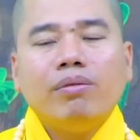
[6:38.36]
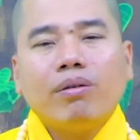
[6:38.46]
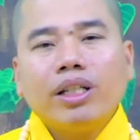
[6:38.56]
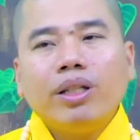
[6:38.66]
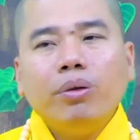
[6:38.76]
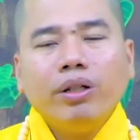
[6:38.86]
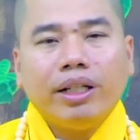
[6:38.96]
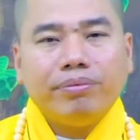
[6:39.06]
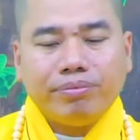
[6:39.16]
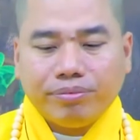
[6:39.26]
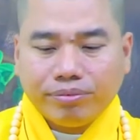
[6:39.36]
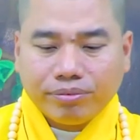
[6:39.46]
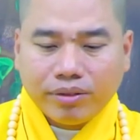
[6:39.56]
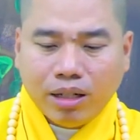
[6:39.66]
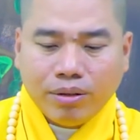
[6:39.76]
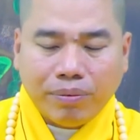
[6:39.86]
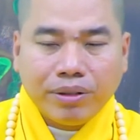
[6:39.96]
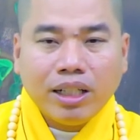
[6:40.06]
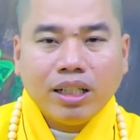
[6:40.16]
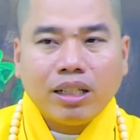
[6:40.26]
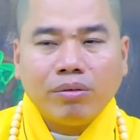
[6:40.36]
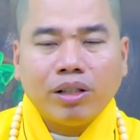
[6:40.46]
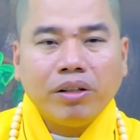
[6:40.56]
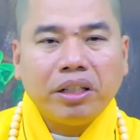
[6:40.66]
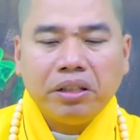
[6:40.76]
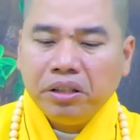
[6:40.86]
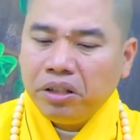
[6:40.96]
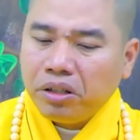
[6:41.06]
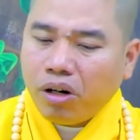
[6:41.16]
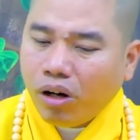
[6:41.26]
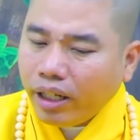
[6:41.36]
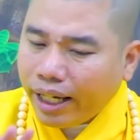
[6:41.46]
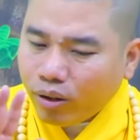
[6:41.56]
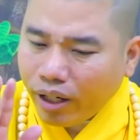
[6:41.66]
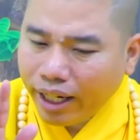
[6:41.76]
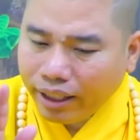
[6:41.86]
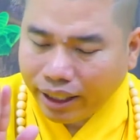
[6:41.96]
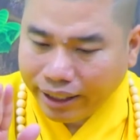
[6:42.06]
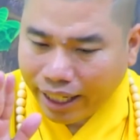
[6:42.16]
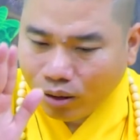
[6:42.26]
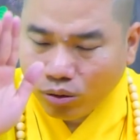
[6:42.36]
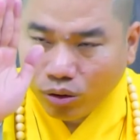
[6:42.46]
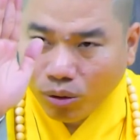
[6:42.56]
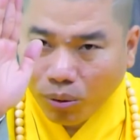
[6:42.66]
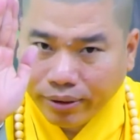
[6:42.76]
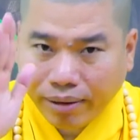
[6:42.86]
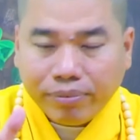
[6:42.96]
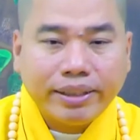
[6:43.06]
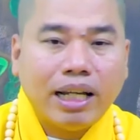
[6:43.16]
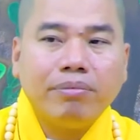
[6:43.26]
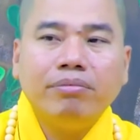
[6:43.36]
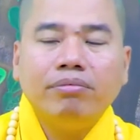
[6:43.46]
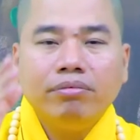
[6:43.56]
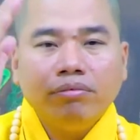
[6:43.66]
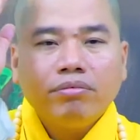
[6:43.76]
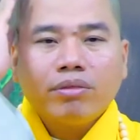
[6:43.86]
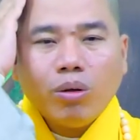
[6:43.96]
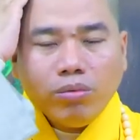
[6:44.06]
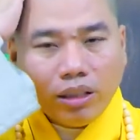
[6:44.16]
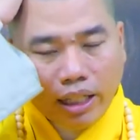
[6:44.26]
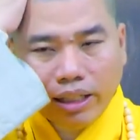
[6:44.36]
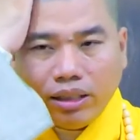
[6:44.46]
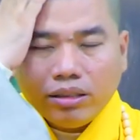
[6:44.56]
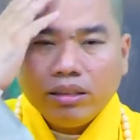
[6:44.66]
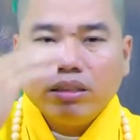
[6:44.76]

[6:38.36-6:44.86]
Có một cái chú này, ông gặp Như Đức, ông nói nè, rõ ràng con nghe thầy giảng, con nói 100%. Đúng rồi thầy ơi.